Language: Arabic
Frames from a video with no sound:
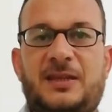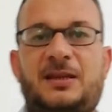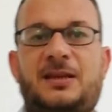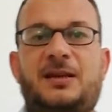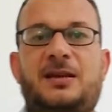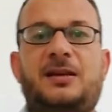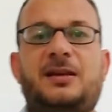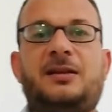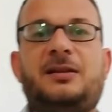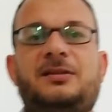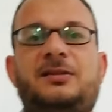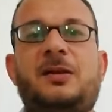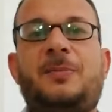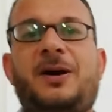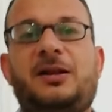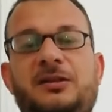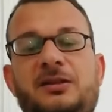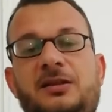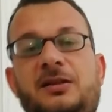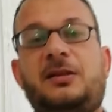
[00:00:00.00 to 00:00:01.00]
آه،
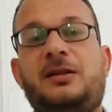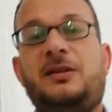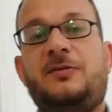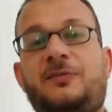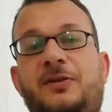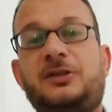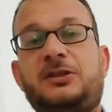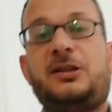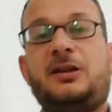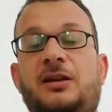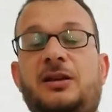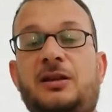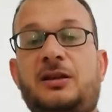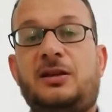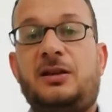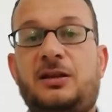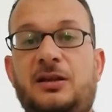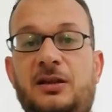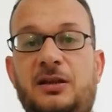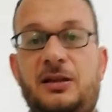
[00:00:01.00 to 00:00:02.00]
طبعا الفترة
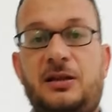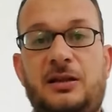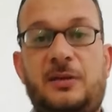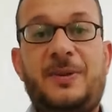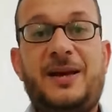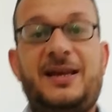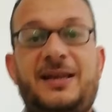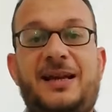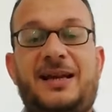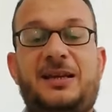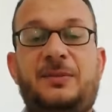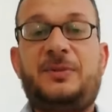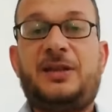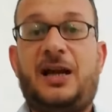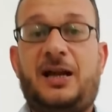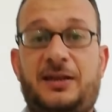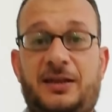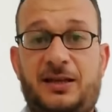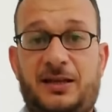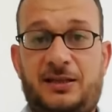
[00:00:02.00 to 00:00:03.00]
اللي باقية على
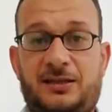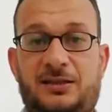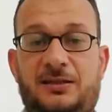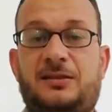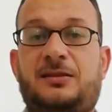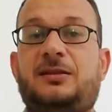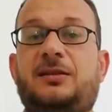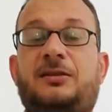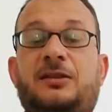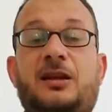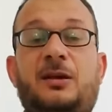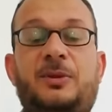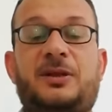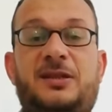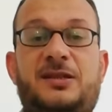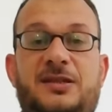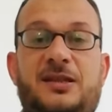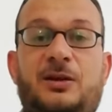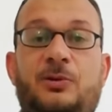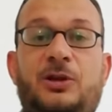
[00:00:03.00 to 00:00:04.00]
الامتحانات لطلبة
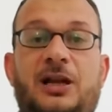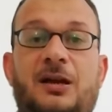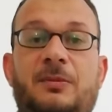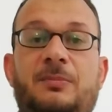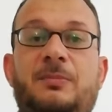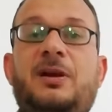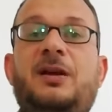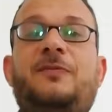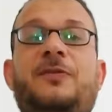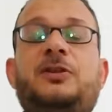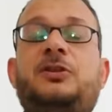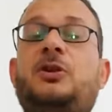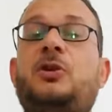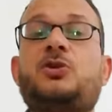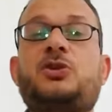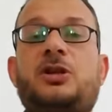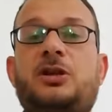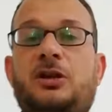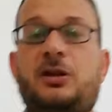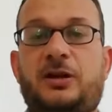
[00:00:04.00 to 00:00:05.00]
الثانوية العامة فترة
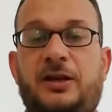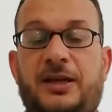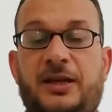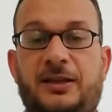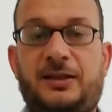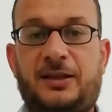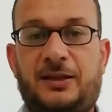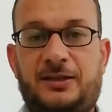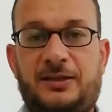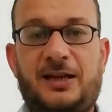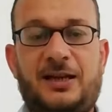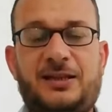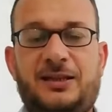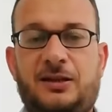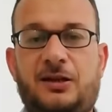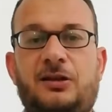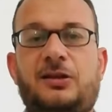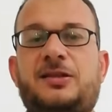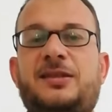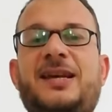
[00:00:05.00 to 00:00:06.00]
قصيرة جدا
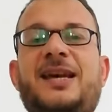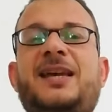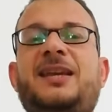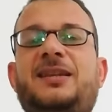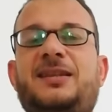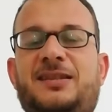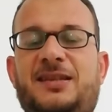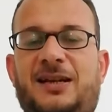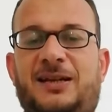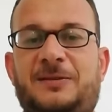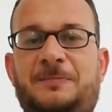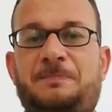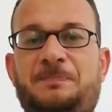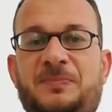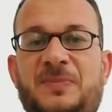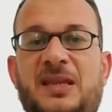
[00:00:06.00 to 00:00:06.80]
يعني خلاص هانت يعني